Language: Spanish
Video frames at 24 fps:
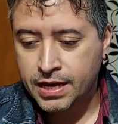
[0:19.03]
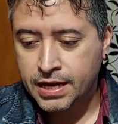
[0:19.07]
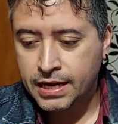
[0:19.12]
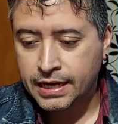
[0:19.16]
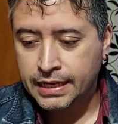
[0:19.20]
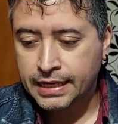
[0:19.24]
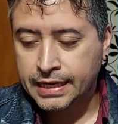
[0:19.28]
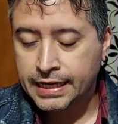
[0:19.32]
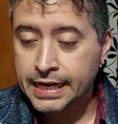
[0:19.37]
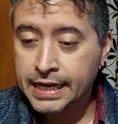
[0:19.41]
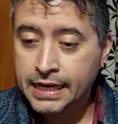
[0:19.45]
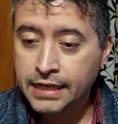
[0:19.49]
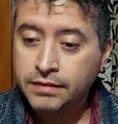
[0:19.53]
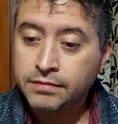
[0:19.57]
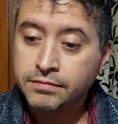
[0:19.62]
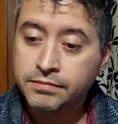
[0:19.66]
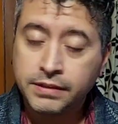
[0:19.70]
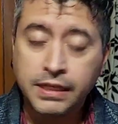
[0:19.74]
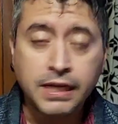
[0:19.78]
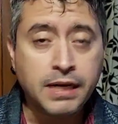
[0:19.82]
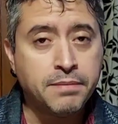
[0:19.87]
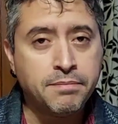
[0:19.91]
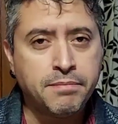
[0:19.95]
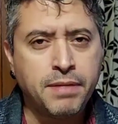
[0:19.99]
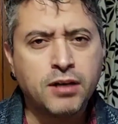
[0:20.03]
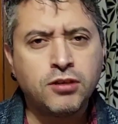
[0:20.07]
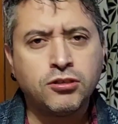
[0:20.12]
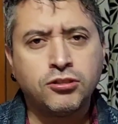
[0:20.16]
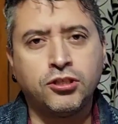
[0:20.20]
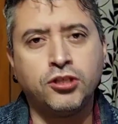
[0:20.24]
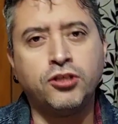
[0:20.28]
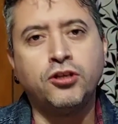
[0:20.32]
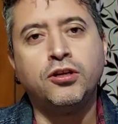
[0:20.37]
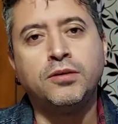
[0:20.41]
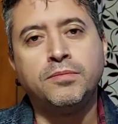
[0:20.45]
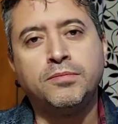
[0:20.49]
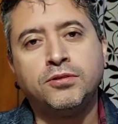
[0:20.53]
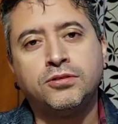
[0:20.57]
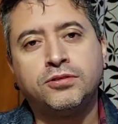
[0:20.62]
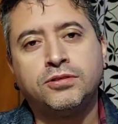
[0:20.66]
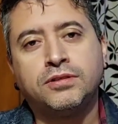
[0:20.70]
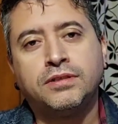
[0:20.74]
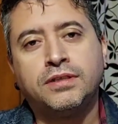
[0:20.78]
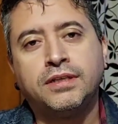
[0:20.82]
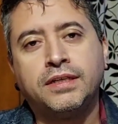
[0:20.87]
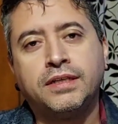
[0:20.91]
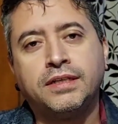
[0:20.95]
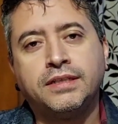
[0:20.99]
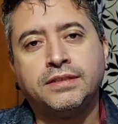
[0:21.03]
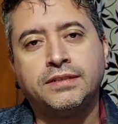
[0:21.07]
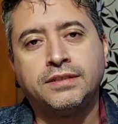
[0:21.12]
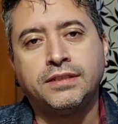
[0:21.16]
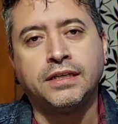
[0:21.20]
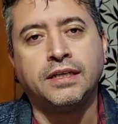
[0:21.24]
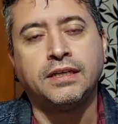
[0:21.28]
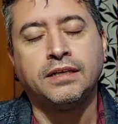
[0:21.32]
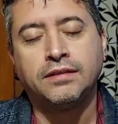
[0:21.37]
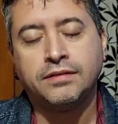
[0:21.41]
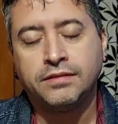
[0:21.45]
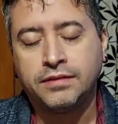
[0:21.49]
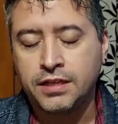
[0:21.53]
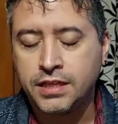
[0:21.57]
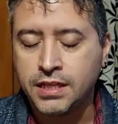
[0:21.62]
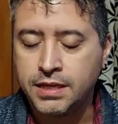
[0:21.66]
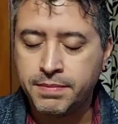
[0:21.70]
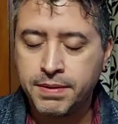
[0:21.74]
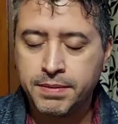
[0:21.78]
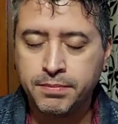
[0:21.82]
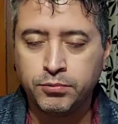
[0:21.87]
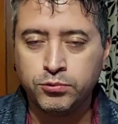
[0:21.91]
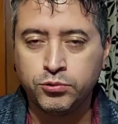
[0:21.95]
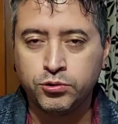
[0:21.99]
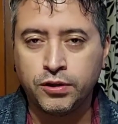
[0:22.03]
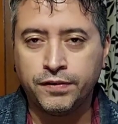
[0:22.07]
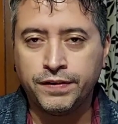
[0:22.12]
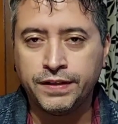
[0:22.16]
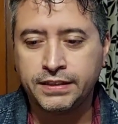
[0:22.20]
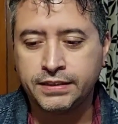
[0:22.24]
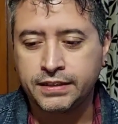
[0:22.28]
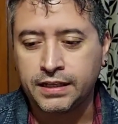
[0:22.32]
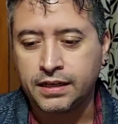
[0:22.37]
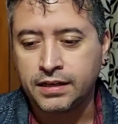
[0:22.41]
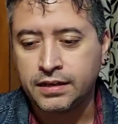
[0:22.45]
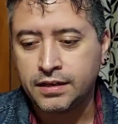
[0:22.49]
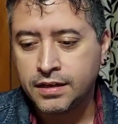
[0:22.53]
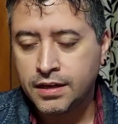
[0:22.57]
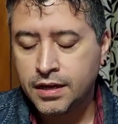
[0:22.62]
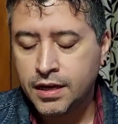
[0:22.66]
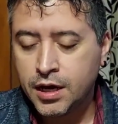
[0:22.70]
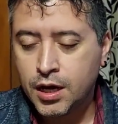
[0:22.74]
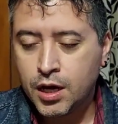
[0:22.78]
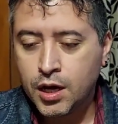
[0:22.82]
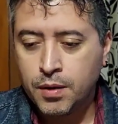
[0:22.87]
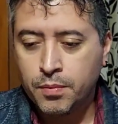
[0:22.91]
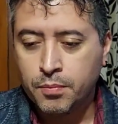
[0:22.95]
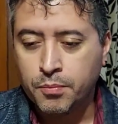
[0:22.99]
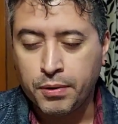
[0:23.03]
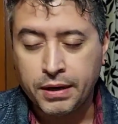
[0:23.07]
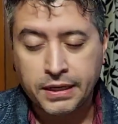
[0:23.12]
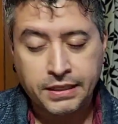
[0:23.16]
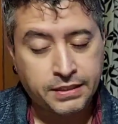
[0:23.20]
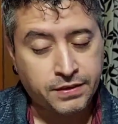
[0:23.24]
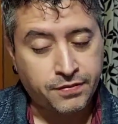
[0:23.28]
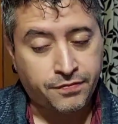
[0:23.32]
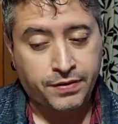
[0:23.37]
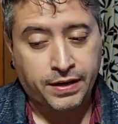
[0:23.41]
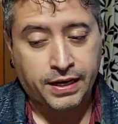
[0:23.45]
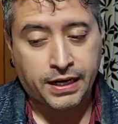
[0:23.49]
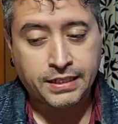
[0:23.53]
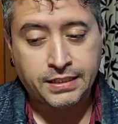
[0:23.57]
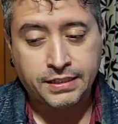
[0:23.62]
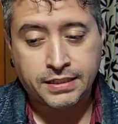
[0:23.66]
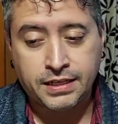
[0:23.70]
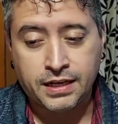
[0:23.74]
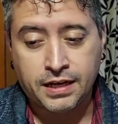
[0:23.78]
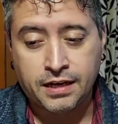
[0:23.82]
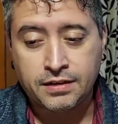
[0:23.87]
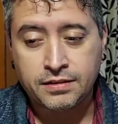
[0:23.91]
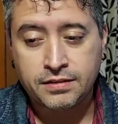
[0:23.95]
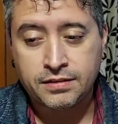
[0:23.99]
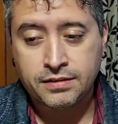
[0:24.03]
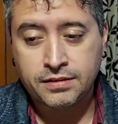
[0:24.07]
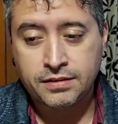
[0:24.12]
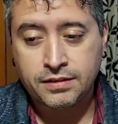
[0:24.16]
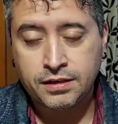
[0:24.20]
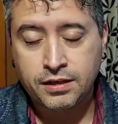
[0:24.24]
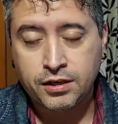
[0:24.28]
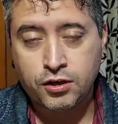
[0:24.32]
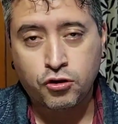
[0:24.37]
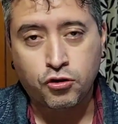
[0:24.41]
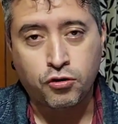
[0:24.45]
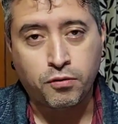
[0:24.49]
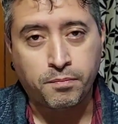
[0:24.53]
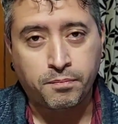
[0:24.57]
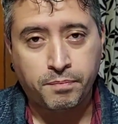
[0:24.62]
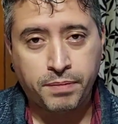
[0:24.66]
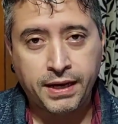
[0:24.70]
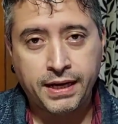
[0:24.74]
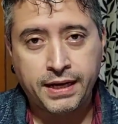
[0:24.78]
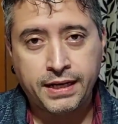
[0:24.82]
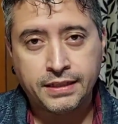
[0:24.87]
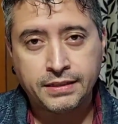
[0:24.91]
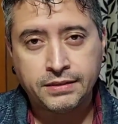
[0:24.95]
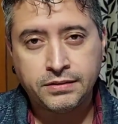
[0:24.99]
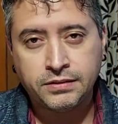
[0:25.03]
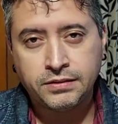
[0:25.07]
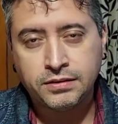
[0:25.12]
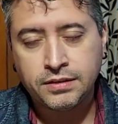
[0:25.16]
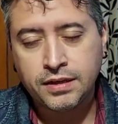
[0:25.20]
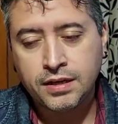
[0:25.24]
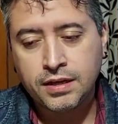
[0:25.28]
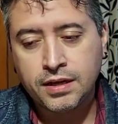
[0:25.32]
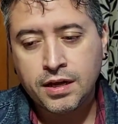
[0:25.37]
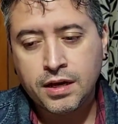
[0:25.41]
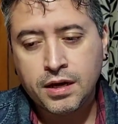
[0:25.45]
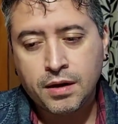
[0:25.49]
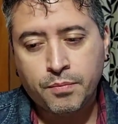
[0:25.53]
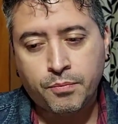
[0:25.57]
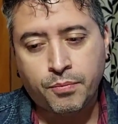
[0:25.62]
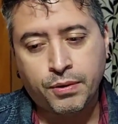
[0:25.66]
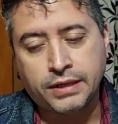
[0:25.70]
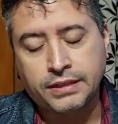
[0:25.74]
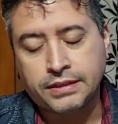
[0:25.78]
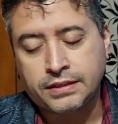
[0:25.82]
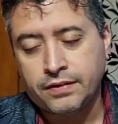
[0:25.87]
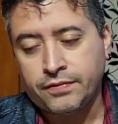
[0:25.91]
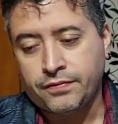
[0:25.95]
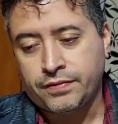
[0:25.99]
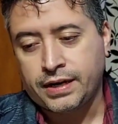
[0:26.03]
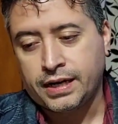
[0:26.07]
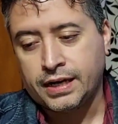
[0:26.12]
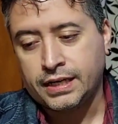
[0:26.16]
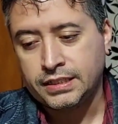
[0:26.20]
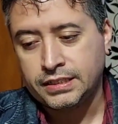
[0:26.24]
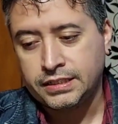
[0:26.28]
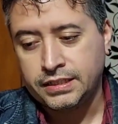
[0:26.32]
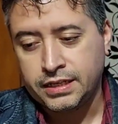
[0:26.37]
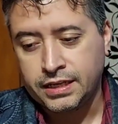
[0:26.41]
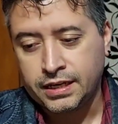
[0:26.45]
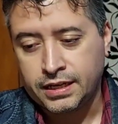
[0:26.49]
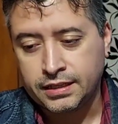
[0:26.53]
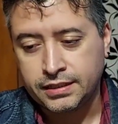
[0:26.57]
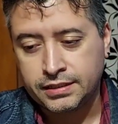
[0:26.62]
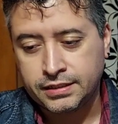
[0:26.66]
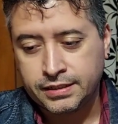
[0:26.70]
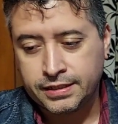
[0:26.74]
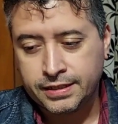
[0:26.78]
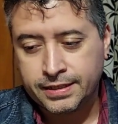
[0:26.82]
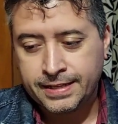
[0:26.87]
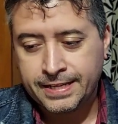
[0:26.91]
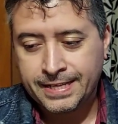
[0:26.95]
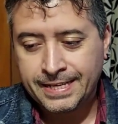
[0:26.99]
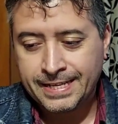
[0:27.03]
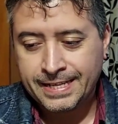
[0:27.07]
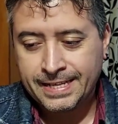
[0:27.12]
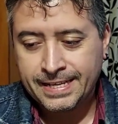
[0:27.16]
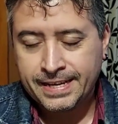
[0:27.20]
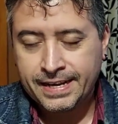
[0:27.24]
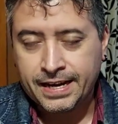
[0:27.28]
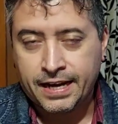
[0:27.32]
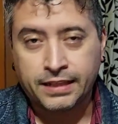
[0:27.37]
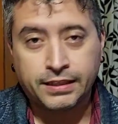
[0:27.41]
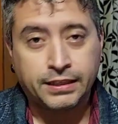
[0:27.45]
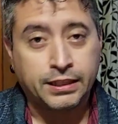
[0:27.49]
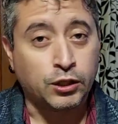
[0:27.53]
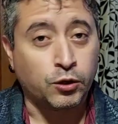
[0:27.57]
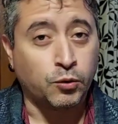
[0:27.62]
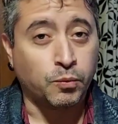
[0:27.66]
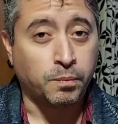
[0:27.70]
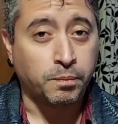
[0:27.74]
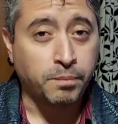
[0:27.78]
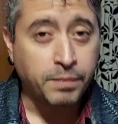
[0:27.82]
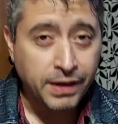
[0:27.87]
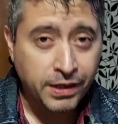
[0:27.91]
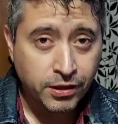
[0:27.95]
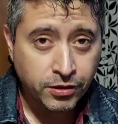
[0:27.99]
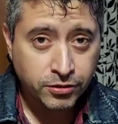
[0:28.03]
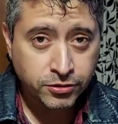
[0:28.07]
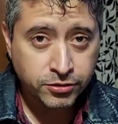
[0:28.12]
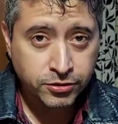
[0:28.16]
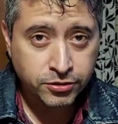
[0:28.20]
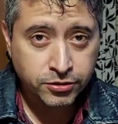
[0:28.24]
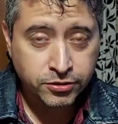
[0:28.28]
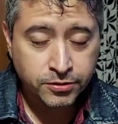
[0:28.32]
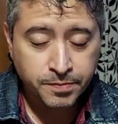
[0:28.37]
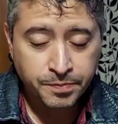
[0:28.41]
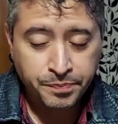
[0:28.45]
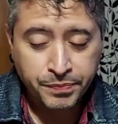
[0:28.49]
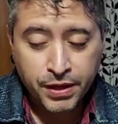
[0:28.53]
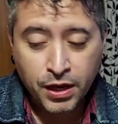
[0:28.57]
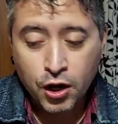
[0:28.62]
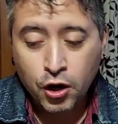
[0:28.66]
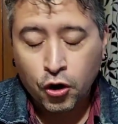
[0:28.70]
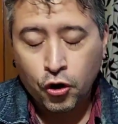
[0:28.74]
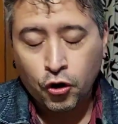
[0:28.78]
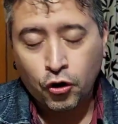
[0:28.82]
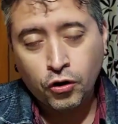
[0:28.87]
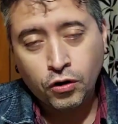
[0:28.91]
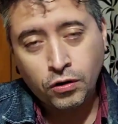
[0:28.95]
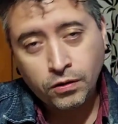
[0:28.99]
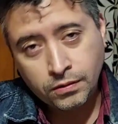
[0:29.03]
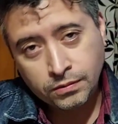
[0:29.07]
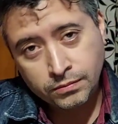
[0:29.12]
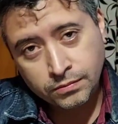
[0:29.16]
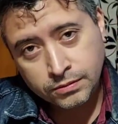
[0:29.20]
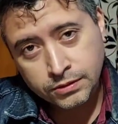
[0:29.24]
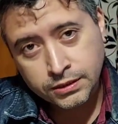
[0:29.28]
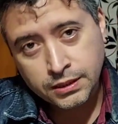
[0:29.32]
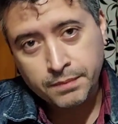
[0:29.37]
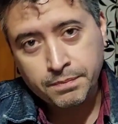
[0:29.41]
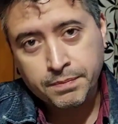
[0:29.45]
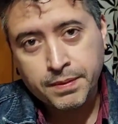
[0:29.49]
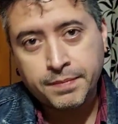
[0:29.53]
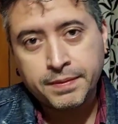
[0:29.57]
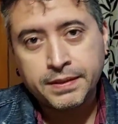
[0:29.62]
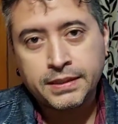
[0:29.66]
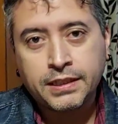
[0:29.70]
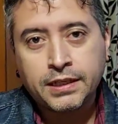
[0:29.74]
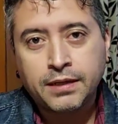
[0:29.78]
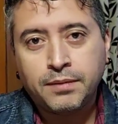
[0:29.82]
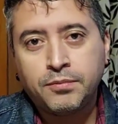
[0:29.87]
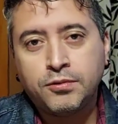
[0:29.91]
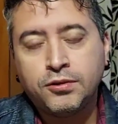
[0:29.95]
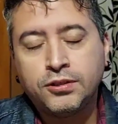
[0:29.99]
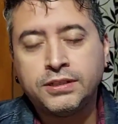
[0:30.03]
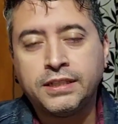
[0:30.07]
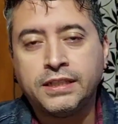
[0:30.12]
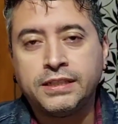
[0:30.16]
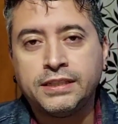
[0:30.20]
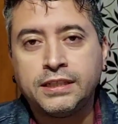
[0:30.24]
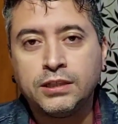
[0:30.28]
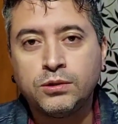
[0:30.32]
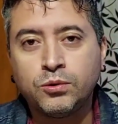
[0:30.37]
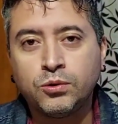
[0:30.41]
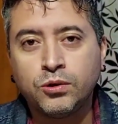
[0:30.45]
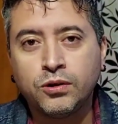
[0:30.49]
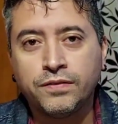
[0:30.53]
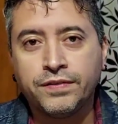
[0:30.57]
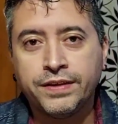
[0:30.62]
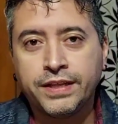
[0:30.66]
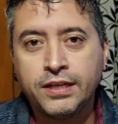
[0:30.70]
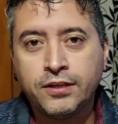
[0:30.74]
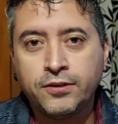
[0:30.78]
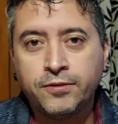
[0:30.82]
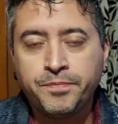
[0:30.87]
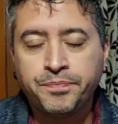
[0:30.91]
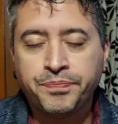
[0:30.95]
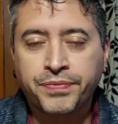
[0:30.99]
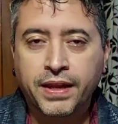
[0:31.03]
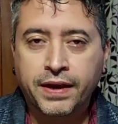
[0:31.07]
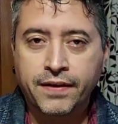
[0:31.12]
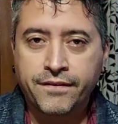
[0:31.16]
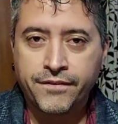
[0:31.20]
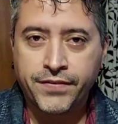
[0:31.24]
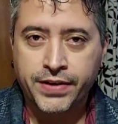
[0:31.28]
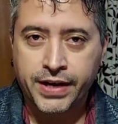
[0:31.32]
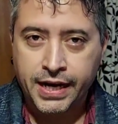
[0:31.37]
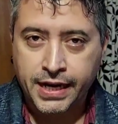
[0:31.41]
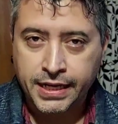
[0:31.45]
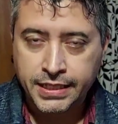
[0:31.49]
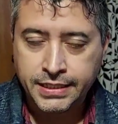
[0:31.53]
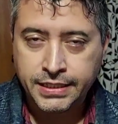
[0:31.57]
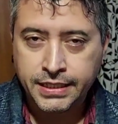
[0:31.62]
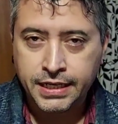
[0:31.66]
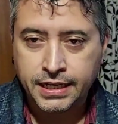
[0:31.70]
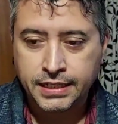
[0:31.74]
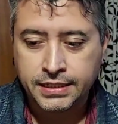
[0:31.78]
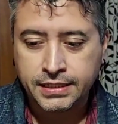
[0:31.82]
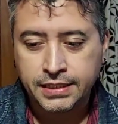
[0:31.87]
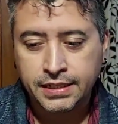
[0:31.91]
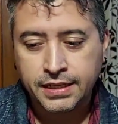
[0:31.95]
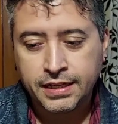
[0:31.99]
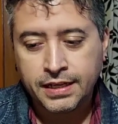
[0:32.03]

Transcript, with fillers: que tienen varios sinónimos en sí, desde mi punto de vista. Pueden ser fragancias complejas, pueden ser fragancias anticumplidos o simplemente, como lo dice el título del video, fragancias